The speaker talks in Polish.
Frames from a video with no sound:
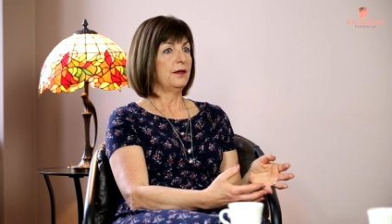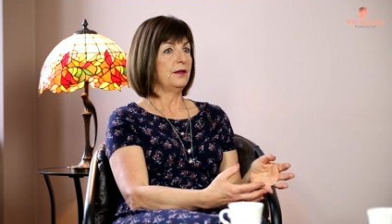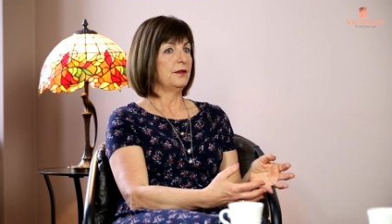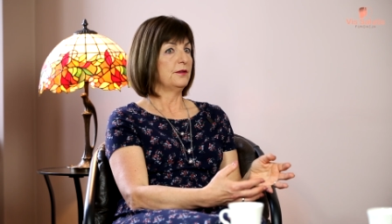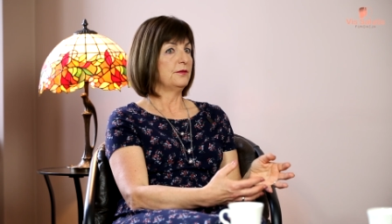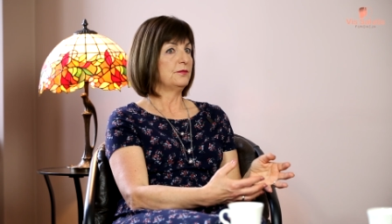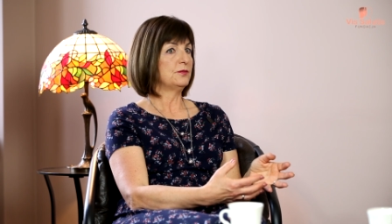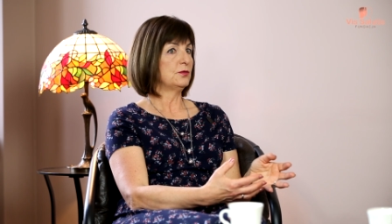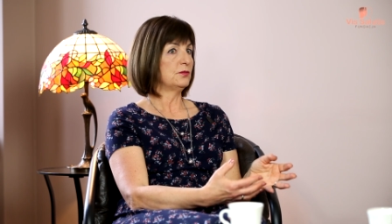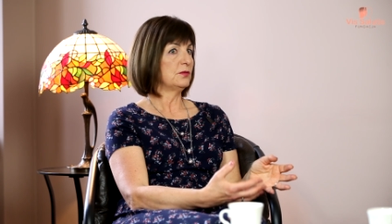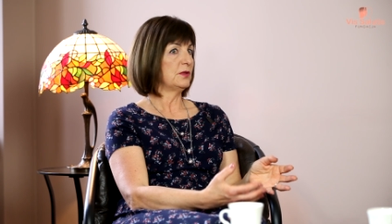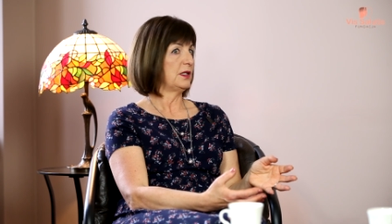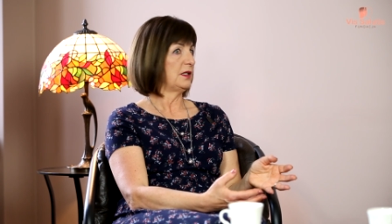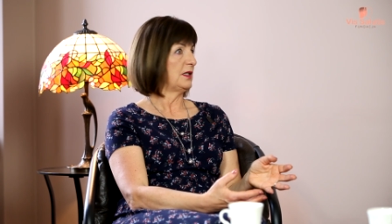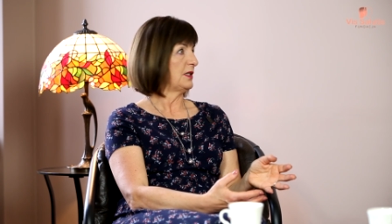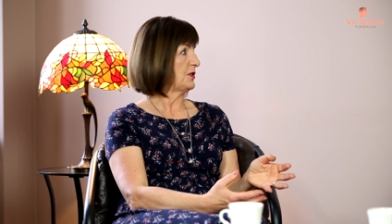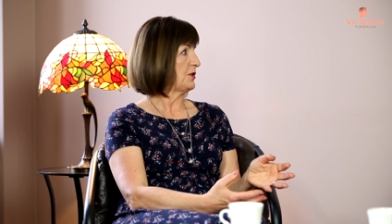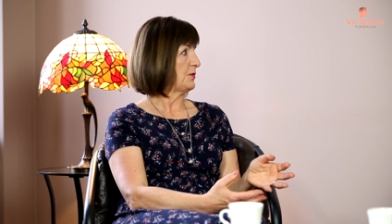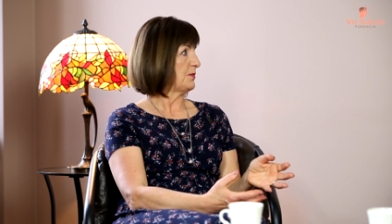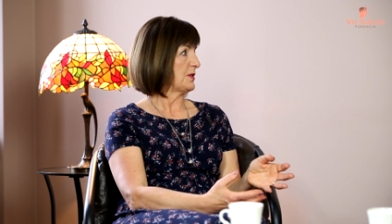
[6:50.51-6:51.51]
y, w trudnej
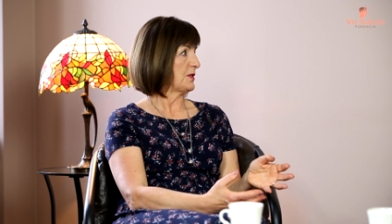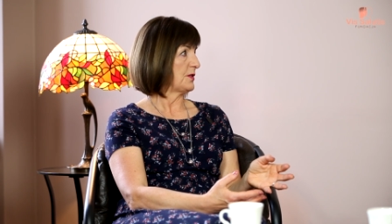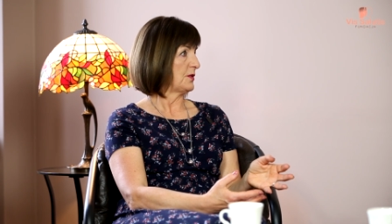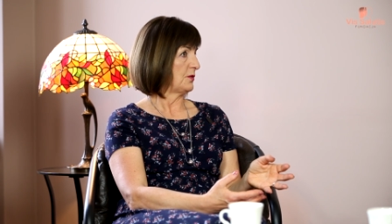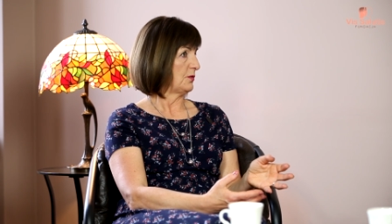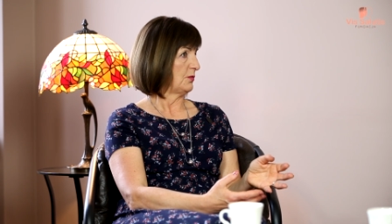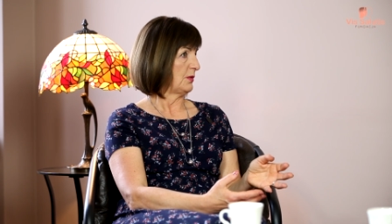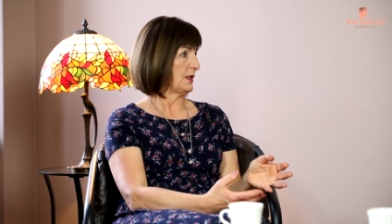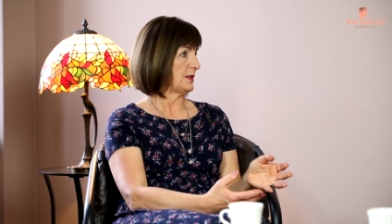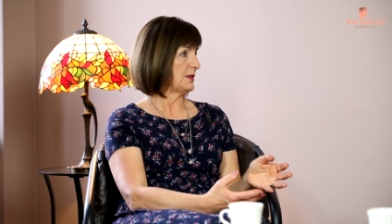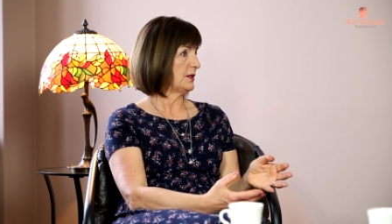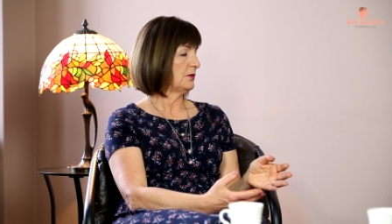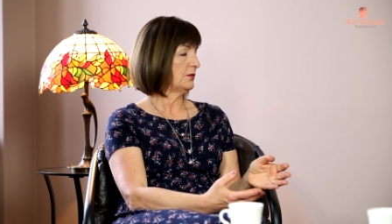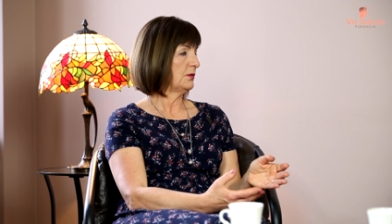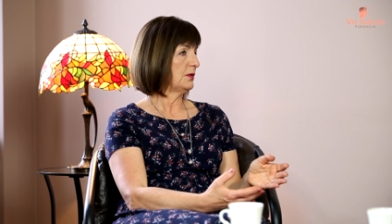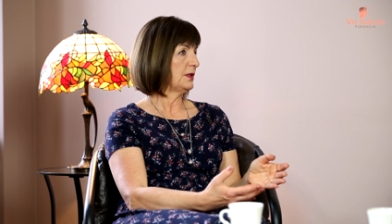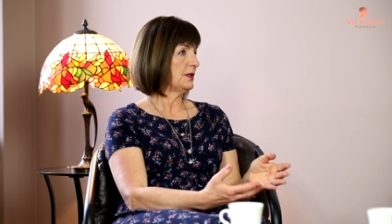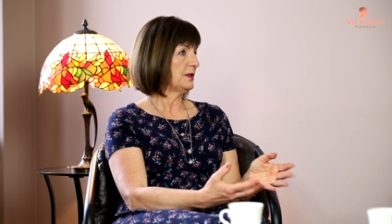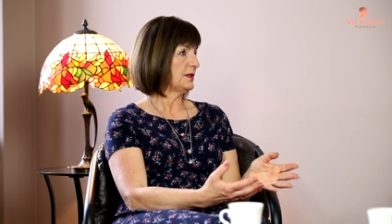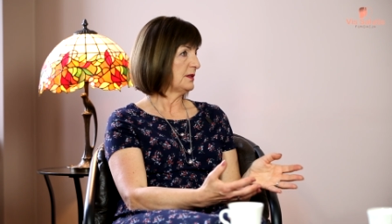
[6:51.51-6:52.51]
dla siebie sytuacji,
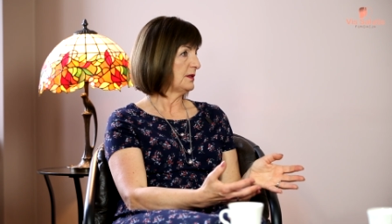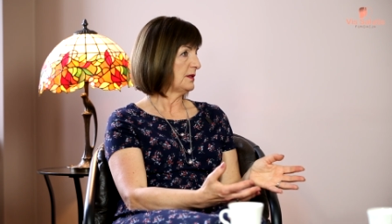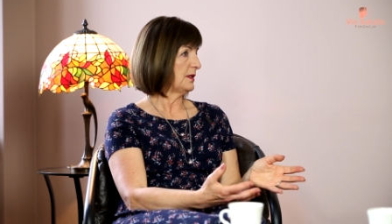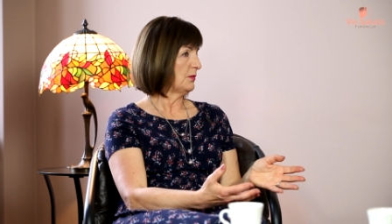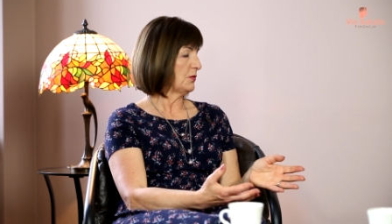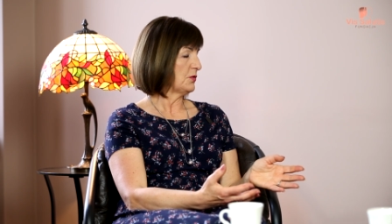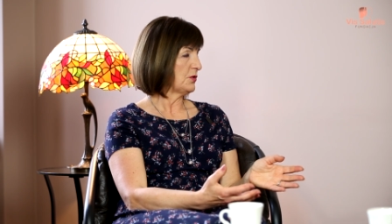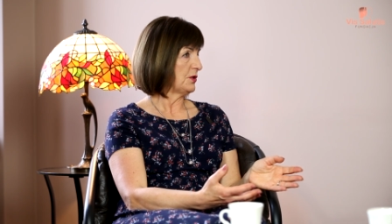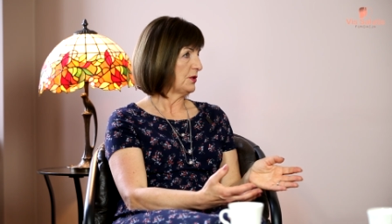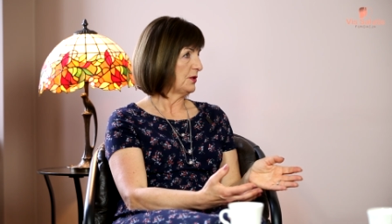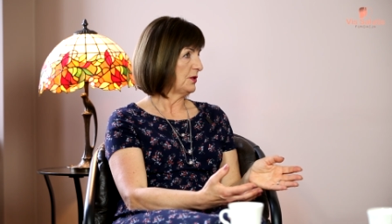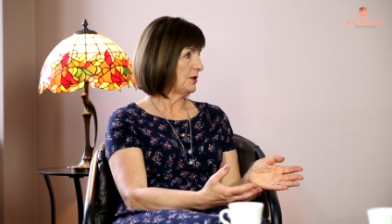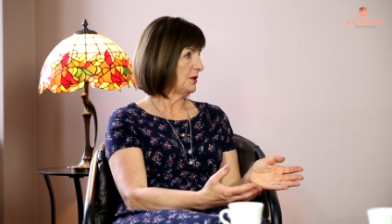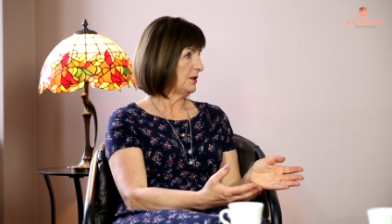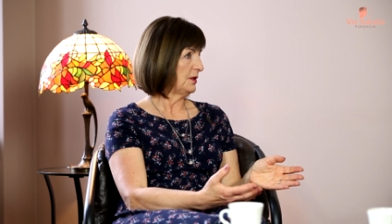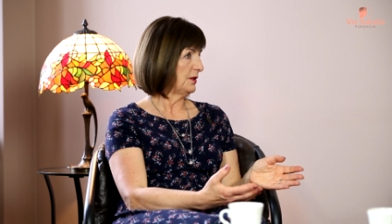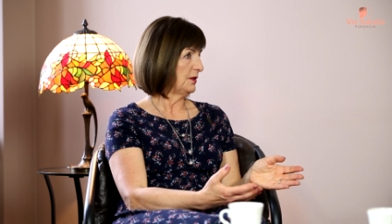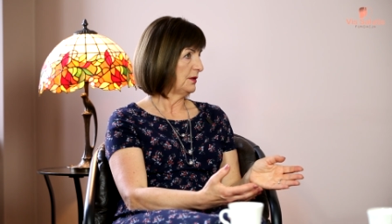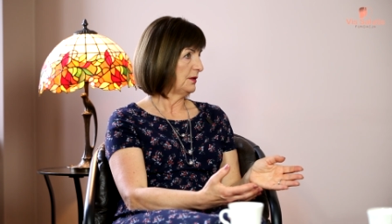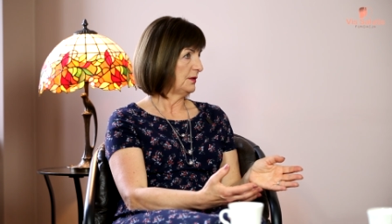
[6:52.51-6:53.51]
której samodzielnie
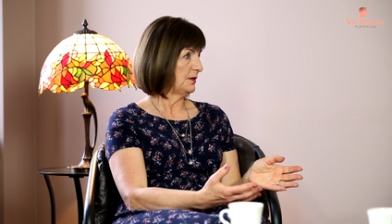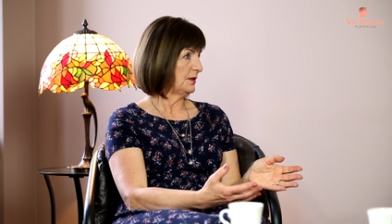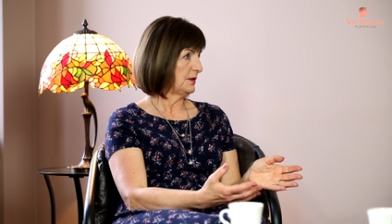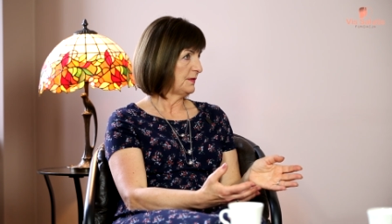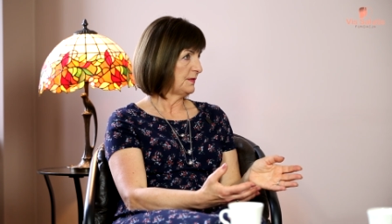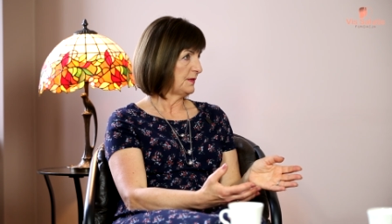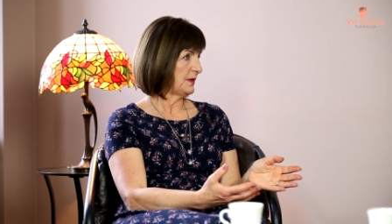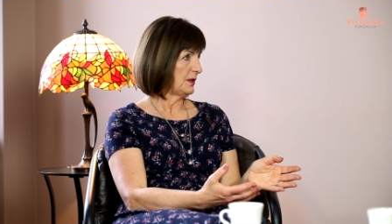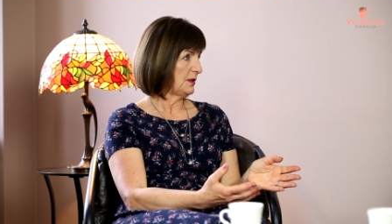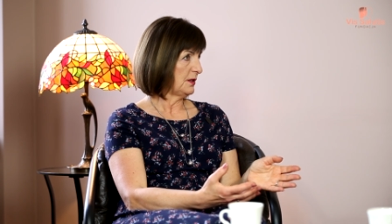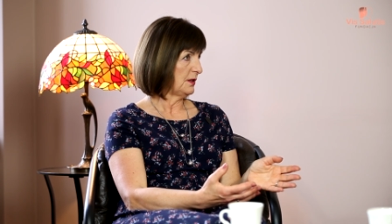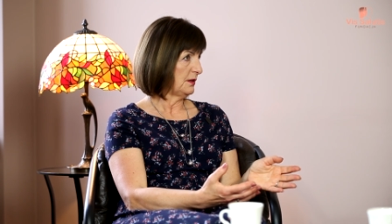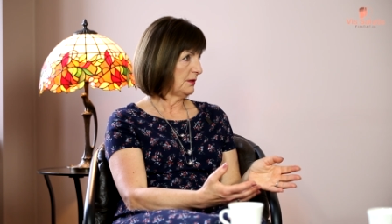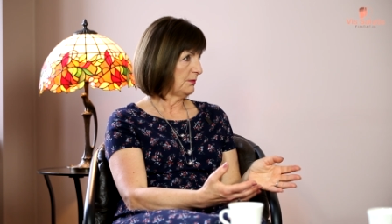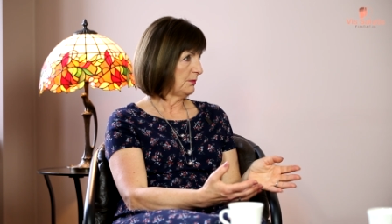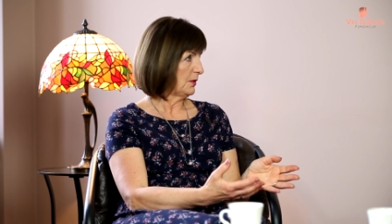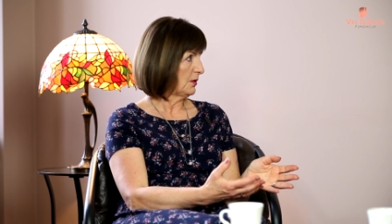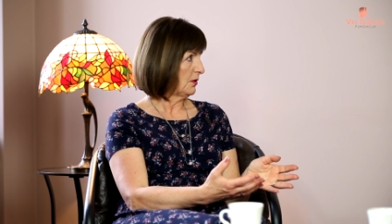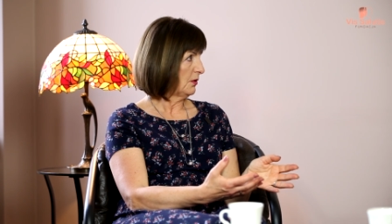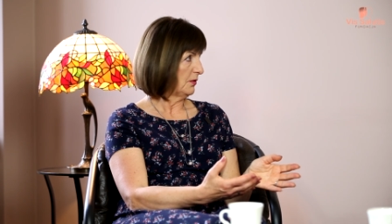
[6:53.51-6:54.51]
nie jest w
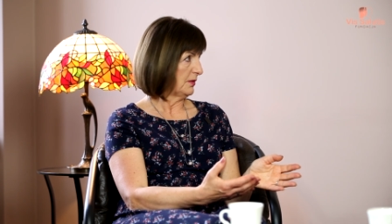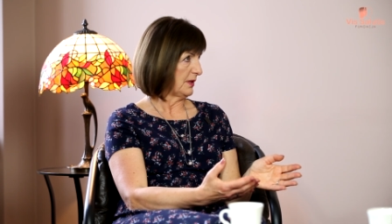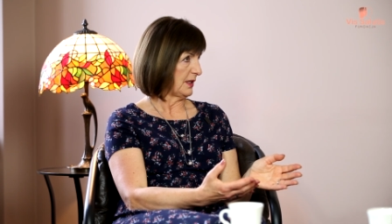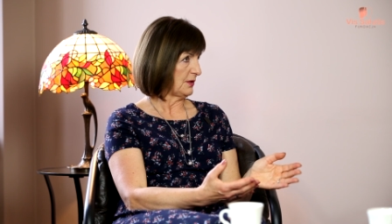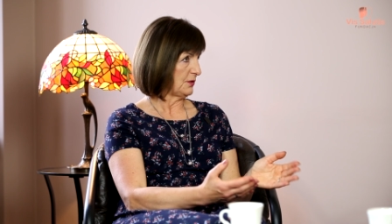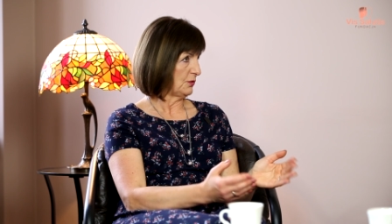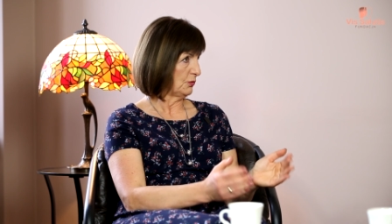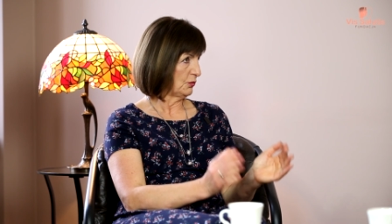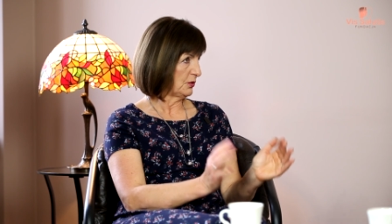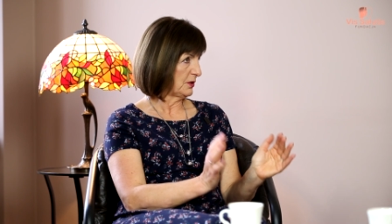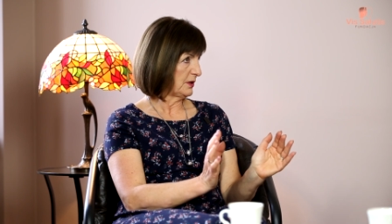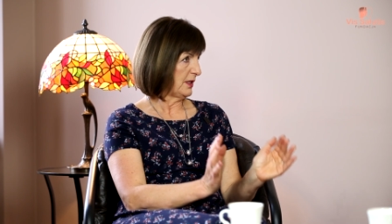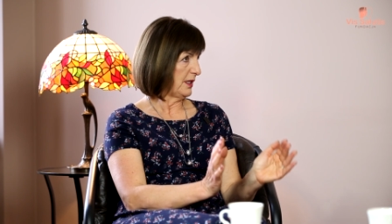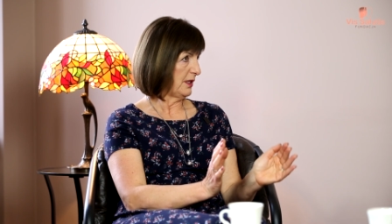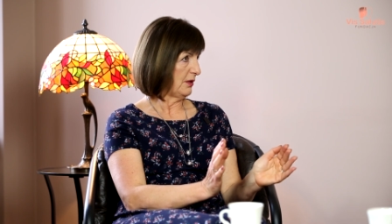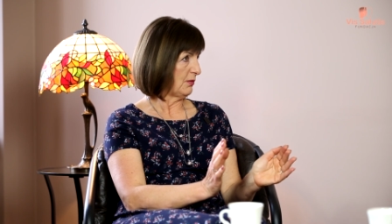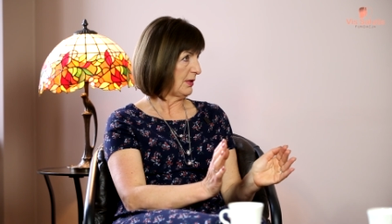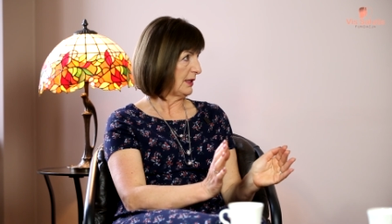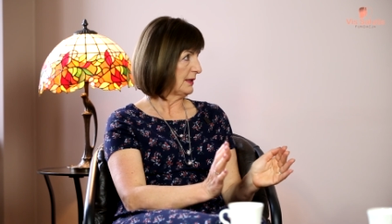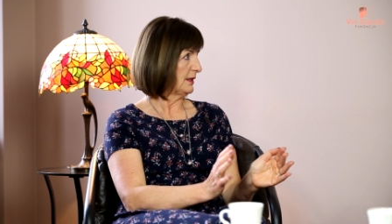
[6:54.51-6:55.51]
stanie pokonać,
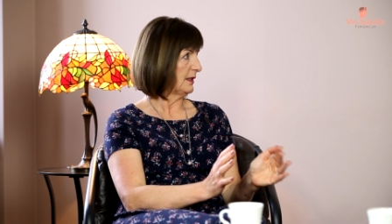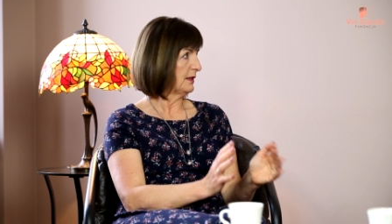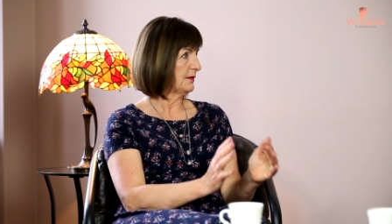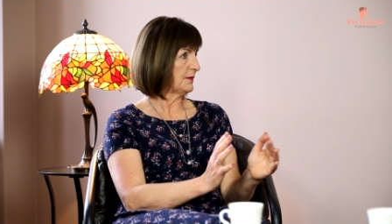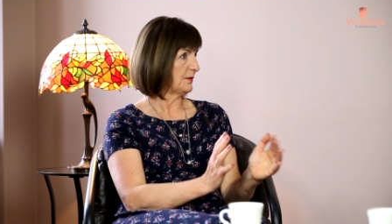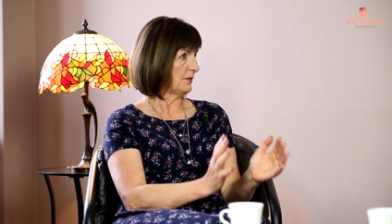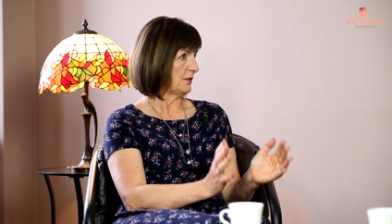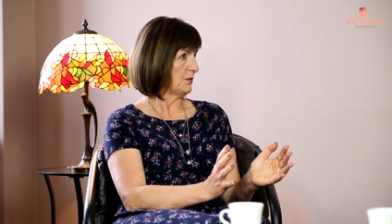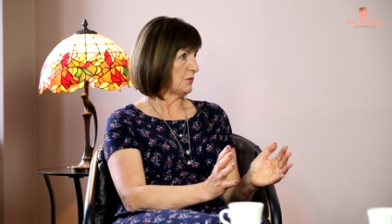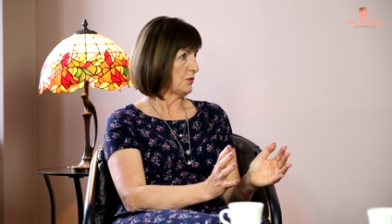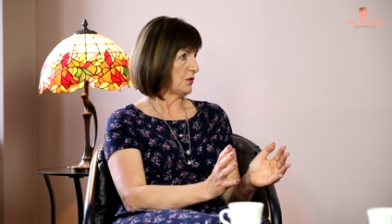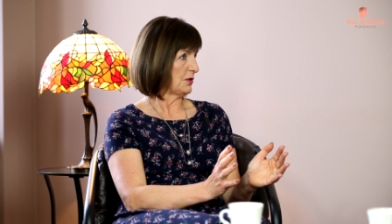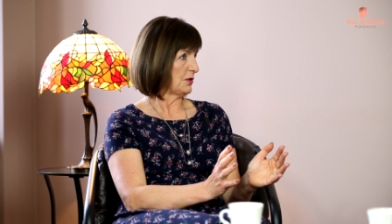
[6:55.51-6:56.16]
utknęła, tak? W swoim